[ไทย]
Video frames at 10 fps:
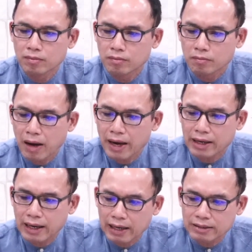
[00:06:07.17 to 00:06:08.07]
ไป
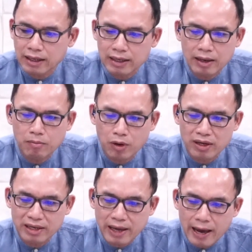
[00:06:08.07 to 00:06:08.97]
กลางทะเลบน
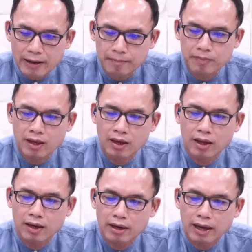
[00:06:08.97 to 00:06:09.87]
ดินแห้ง
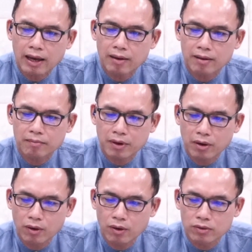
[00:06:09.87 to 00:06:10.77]
และพระ
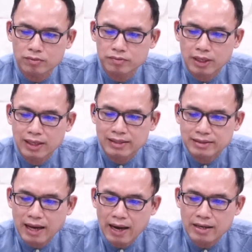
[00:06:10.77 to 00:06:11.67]
องค์
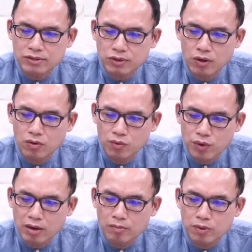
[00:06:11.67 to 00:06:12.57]
ได้ทรงเวี
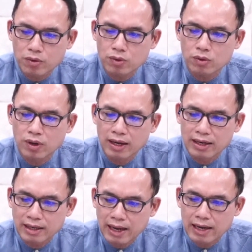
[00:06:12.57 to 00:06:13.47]
ยงผู้
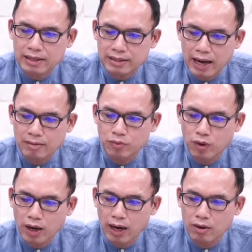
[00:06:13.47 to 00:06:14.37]
ไล่ตามพว
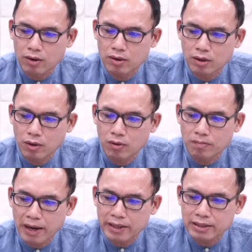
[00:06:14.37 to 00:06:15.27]
กเขาลง
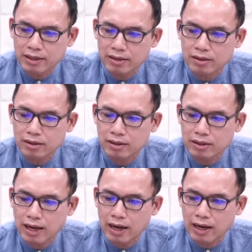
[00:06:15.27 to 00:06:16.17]
ไปที่ลึก
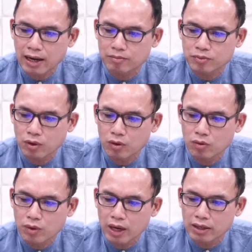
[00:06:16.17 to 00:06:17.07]
อย่างกับทรง
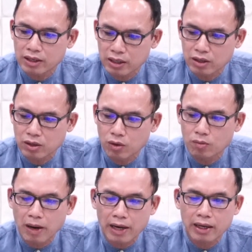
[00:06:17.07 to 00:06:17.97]
เวียงหินลง
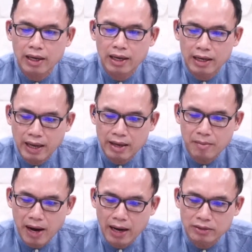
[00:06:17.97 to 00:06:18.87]
ไปในม
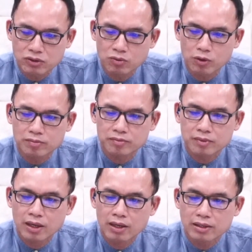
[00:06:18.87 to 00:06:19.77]
หาสมุทร
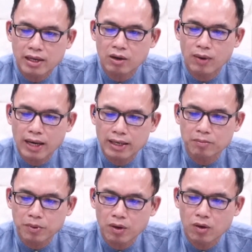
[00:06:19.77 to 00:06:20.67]
ยิ่งกว่านั้น
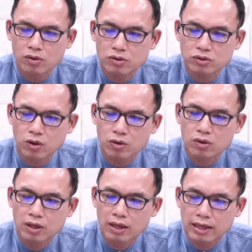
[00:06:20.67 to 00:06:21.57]
พระองค์ทรง
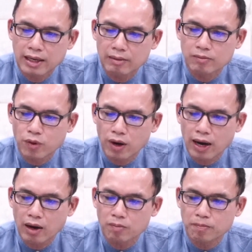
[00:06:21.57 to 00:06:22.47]
นำพวก
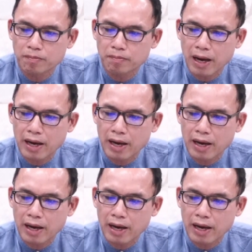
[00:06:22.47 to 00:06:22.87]
เขาไป